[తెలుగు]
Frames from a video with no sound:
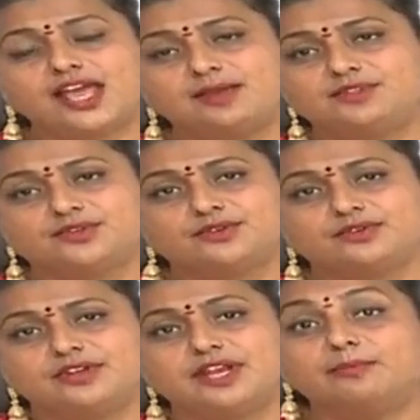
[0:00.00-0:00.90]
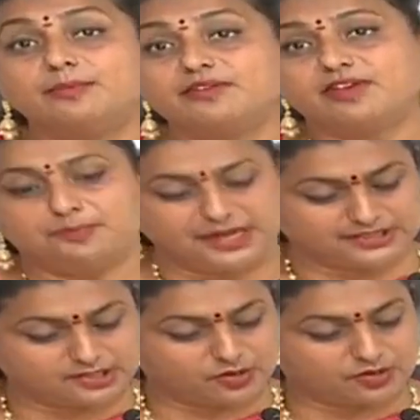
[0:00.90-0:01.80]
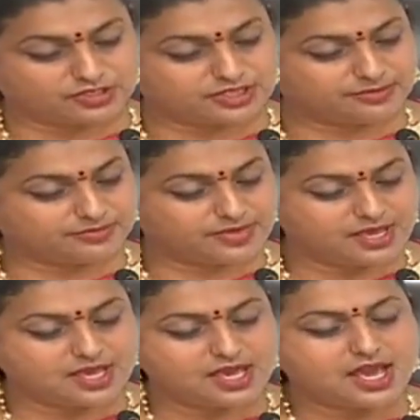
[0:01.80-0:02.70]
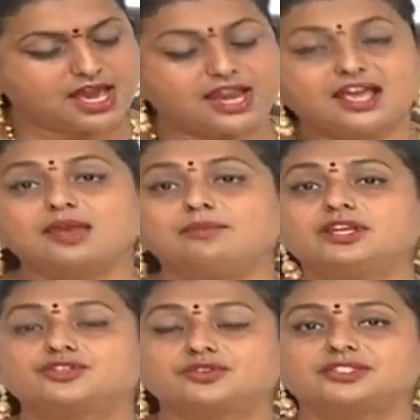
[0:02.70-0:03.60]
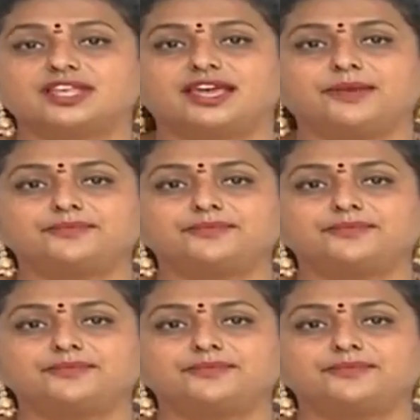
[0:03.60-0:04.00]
టైమ్స్ నెంబర్ వన్ ప్లేస్ లోకి వచ్చాం అలాగే మీరు చూస్తే